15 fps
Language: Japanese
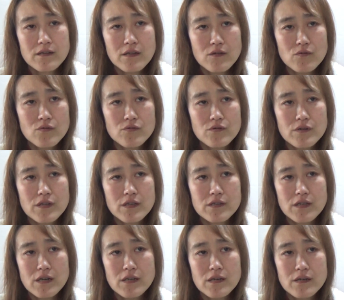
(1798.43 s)
ていうことになっ
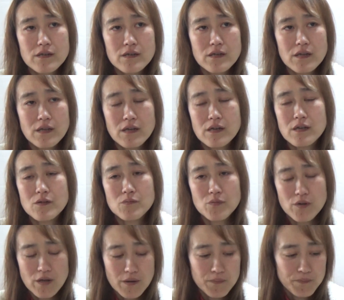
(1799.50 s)
たりやねんけど
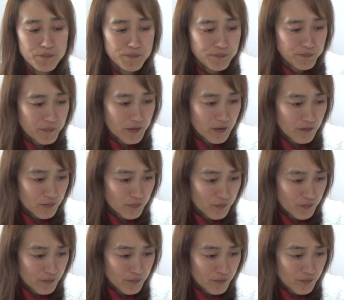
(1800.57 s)
もねあの